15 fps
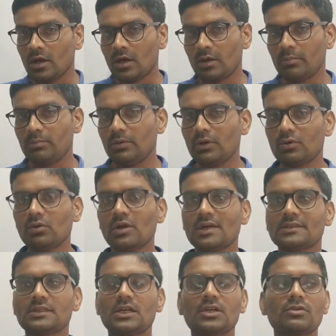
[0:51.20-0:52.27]
बिल्कुल
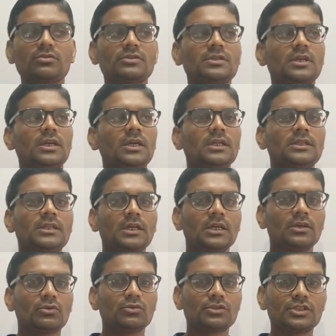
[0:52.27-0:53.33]
आसान क्वेश्चन नहीं
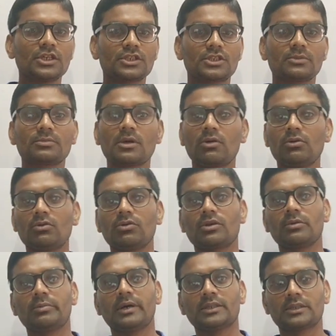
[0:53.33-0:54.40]
थे कुछ एक शब्दावलियों
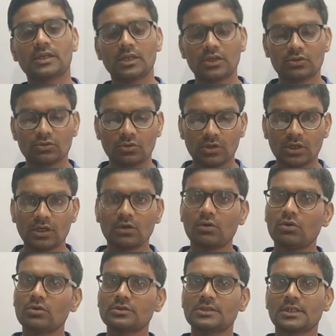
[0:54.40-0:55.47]
की बात करें तो अलग
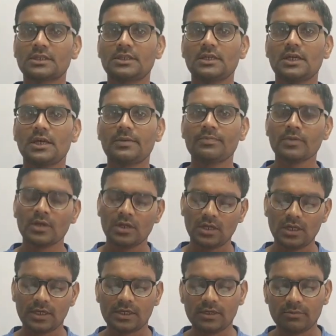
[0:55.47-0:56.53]
हो सकती है
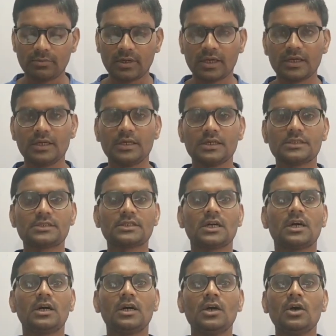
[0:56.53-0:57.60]
लेकिन बड़ा ही
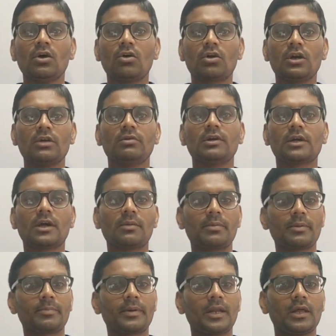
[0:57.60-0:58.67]
अच्छा और लेवल का
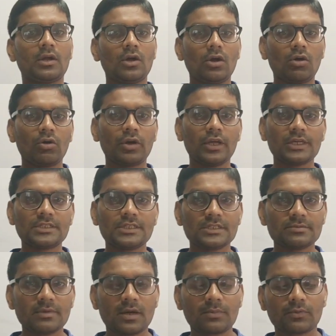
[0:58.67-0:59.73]
पेपर है और एक
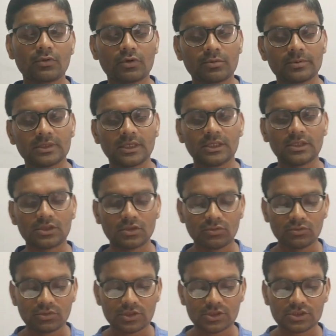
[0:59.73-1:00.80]
चीज़ मैं आपको और बता देता
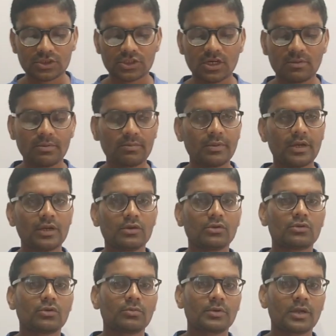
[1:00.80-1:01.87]
हूँ कि जितने भी मेरे
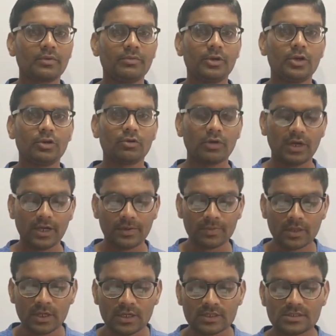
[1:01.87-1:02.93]
यूट्यूब के वीडियो है
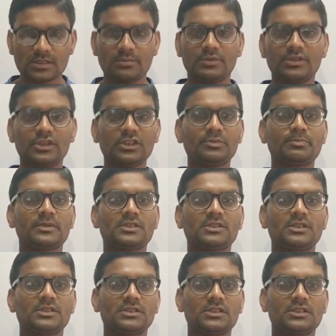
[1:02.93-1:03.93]
संबंधित प्रश्न